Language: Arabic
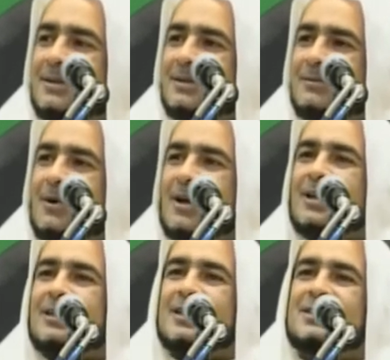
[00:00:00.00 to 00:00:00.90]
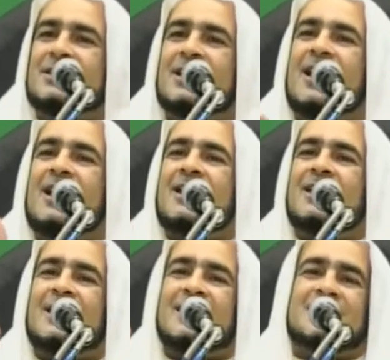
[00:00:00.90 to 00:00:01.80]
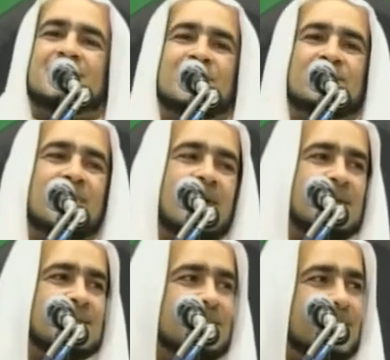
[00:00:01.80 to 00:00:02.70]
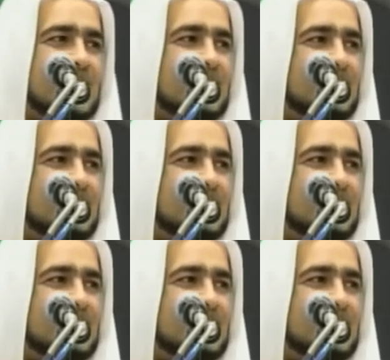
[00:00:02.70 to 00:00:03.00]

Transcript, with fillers: فقط اجلالا لاسم فاطمه